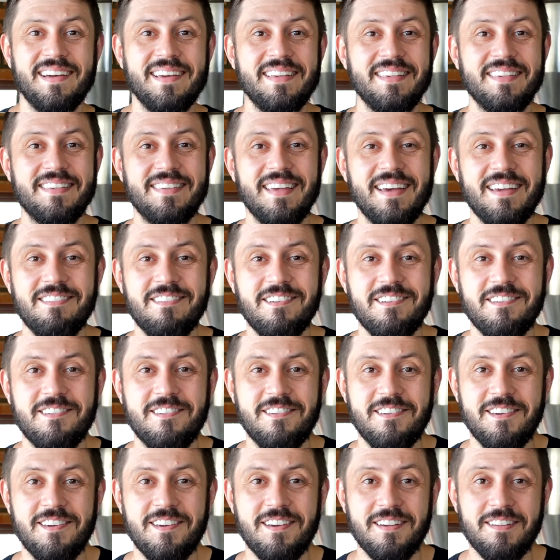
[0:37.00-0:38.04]
em sete
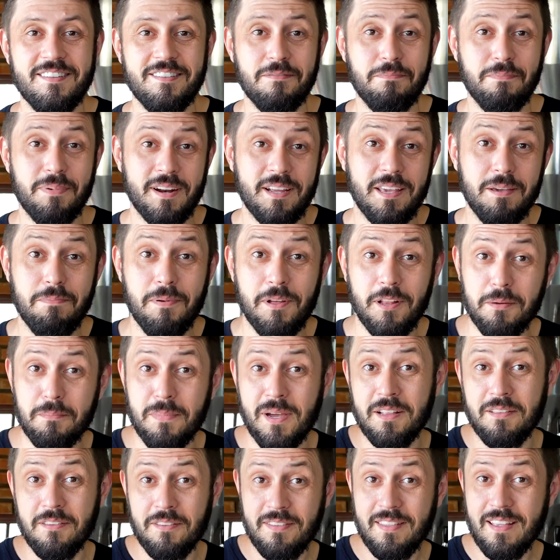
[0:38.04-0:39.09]
dias para que pelo
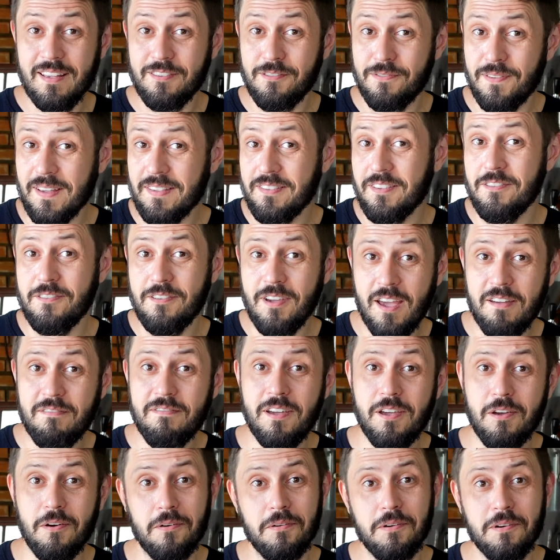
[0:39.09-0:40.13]
menos nas festas de
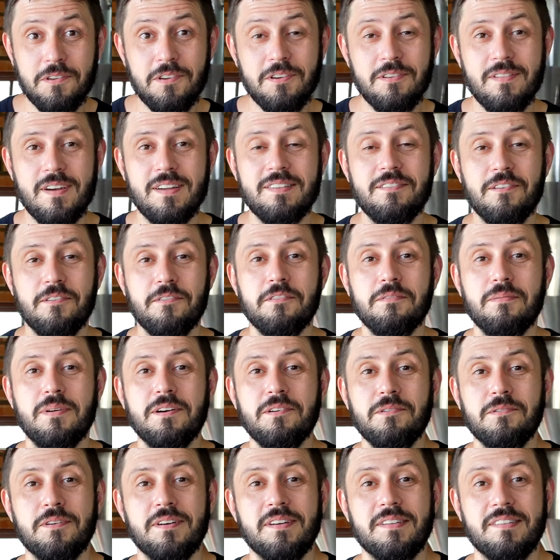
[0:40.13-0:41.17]
Réveillon eu tivesse alguma
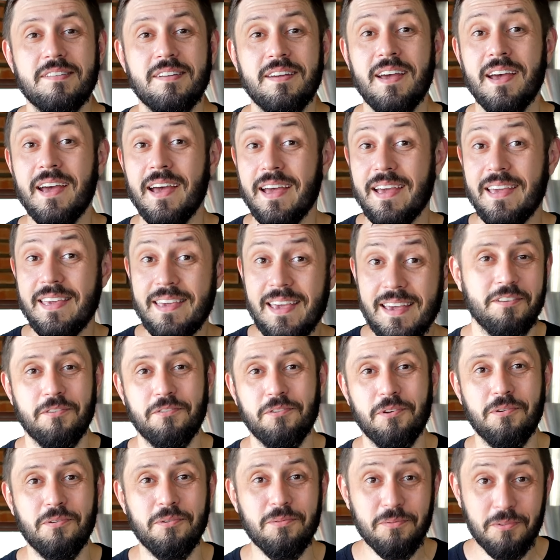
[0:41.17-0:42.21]
coisa. Tá. Agora eu
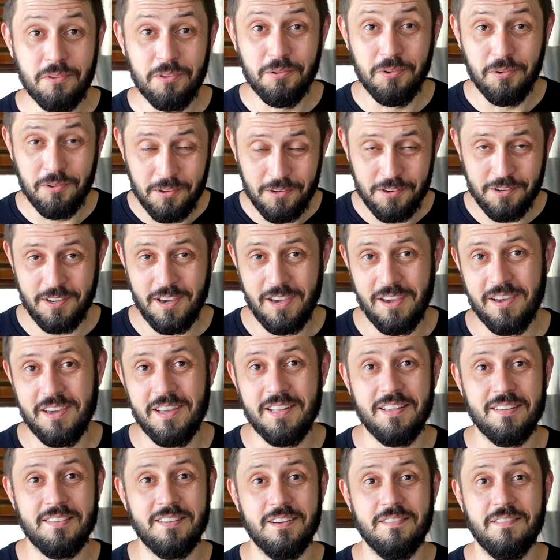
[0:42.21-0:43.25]
tô com tudo cheio
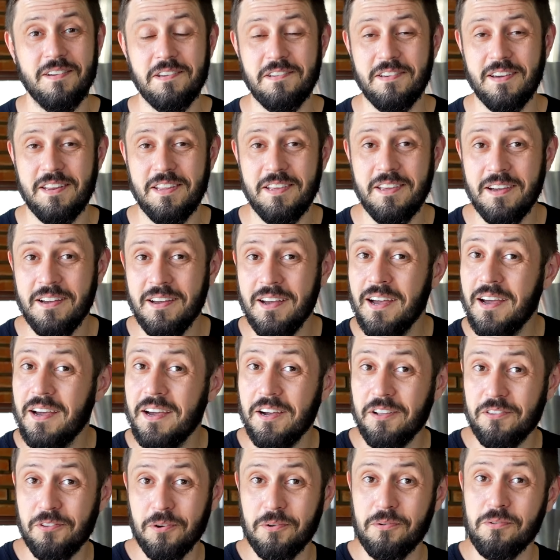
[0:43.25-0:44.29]
aqui na cervejaria,
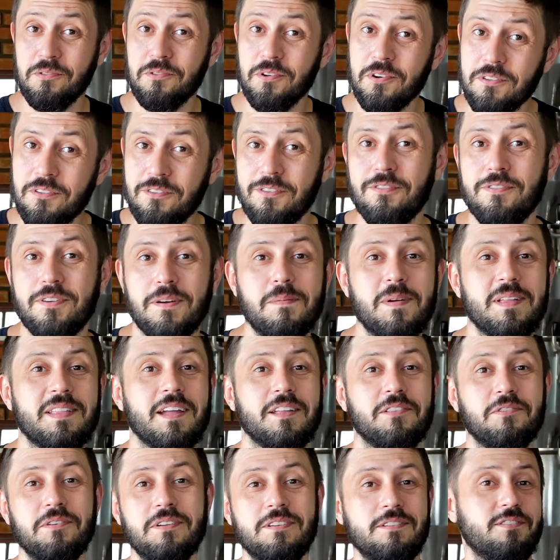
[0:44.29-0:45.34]
eu tô com todos os
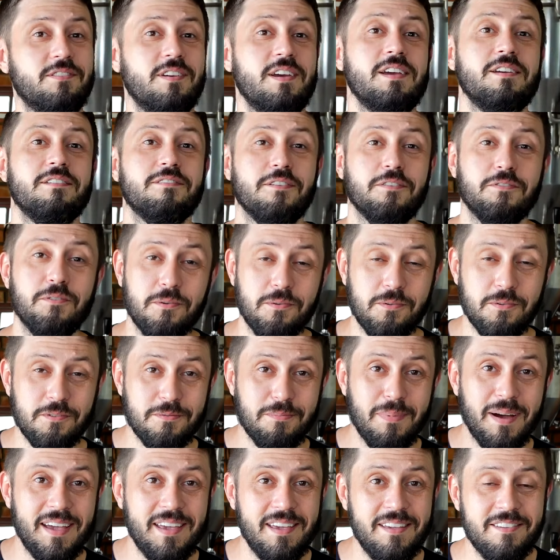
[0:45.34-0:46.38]
fermentadores cheios, eu tô com os
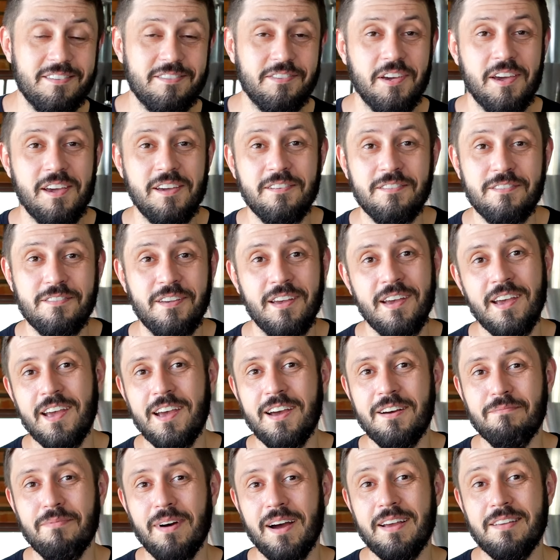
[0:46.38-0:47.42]
barris cheios,
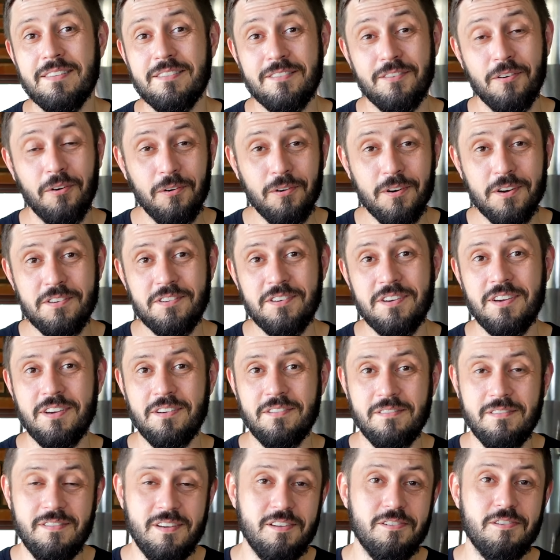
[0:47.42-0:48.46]
mas hoje,
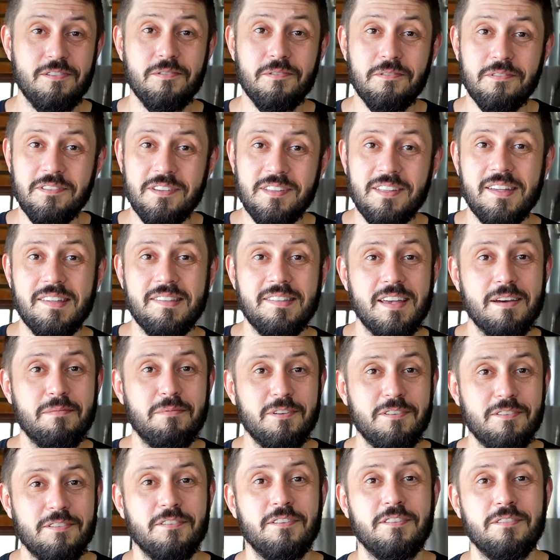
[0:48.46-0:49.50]
21 de
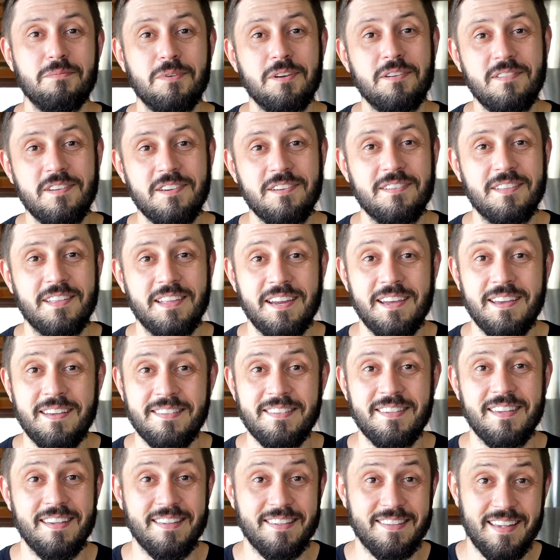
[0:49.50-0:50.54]
dezembro de
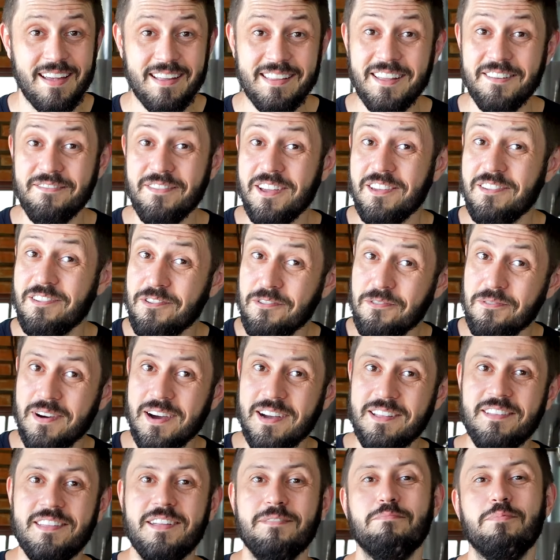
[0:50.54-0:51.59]
2023, exatamente um
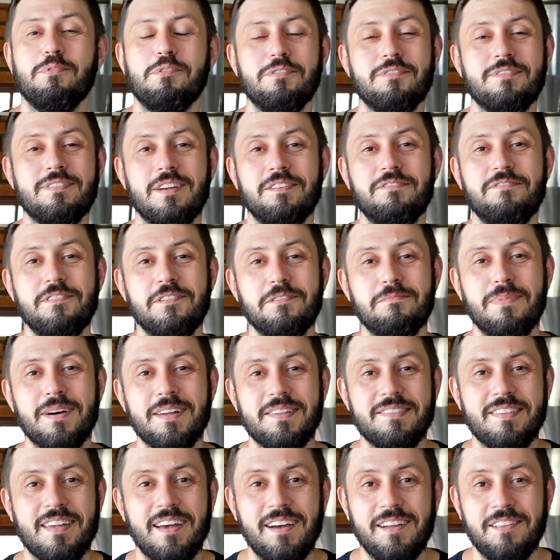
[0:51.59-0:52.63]
ano depois do desafio
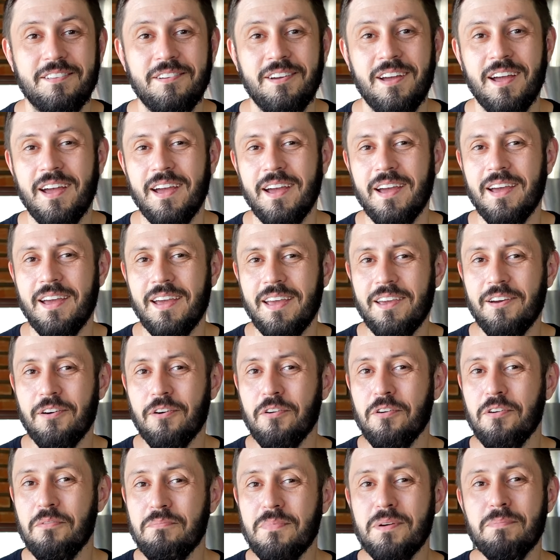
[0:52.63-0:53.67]
passado,
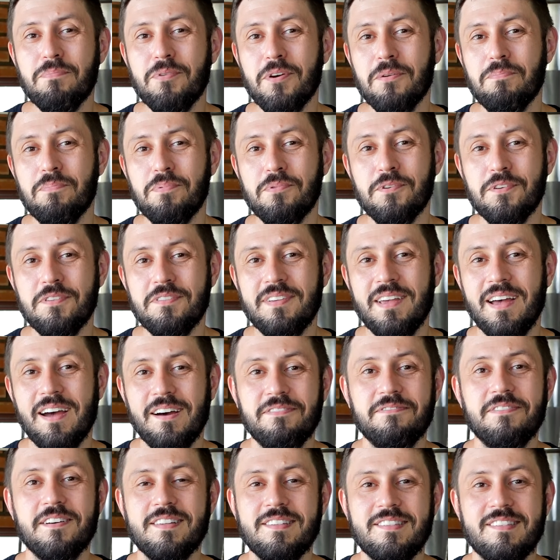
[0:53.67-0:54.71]
eu me propus
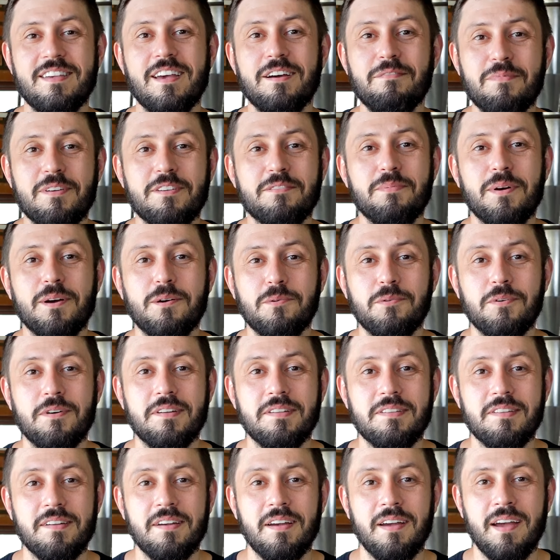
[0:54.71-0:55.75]
a fazer a mesma
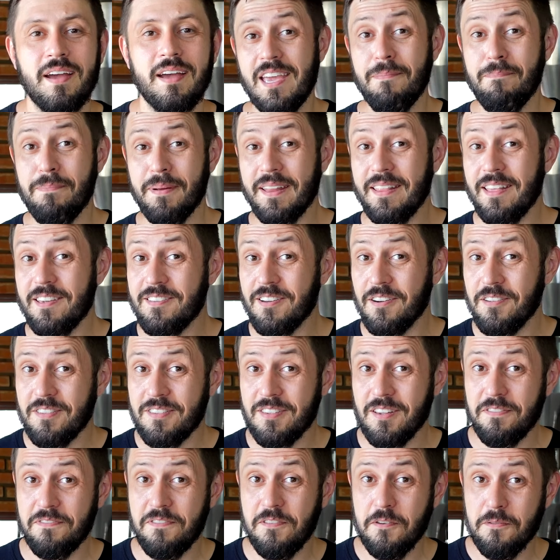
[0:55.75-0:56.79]
coisa. E para deixar o
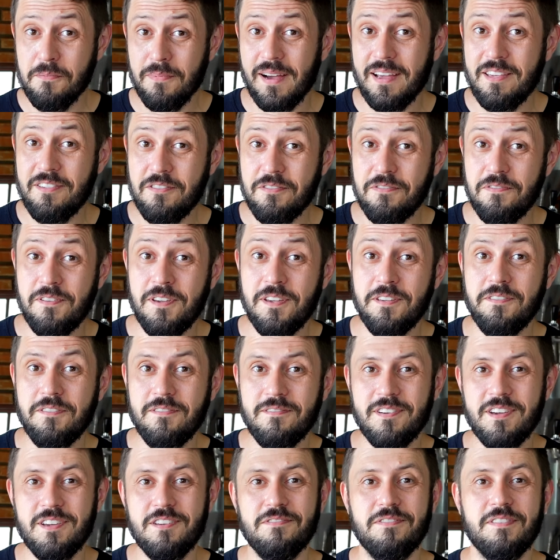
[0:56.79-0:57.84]
desafio mais
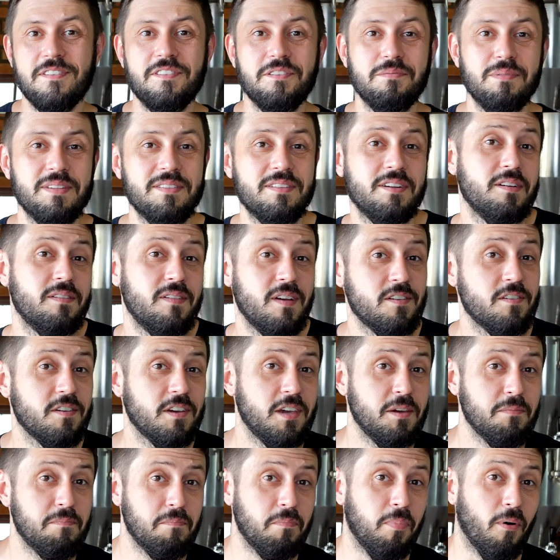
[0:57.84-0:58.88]
difícil, em vez de fazer uma cerveja
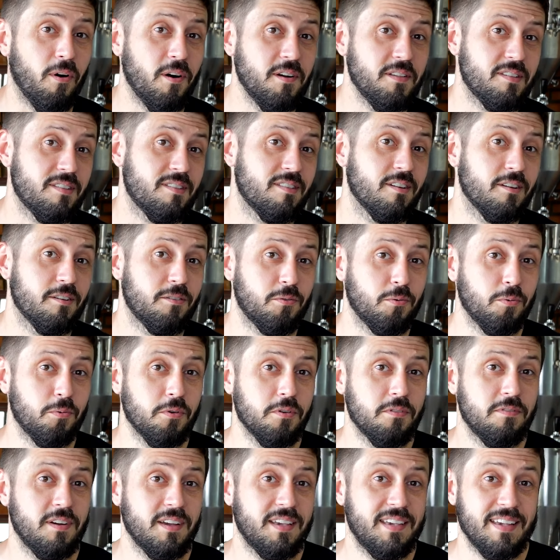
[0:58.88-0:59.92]
que pode ser
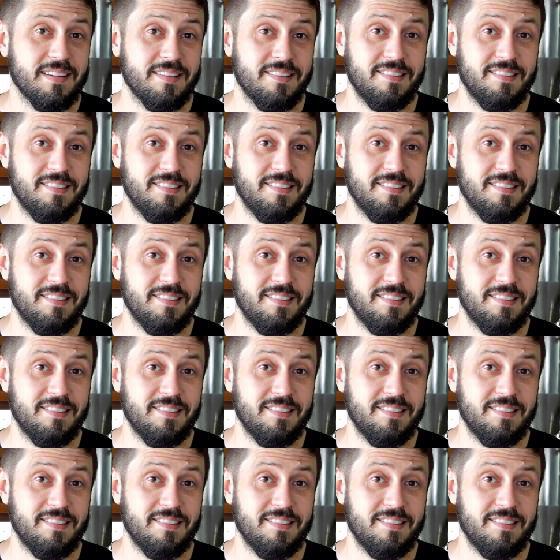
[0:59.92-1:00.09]
turva, que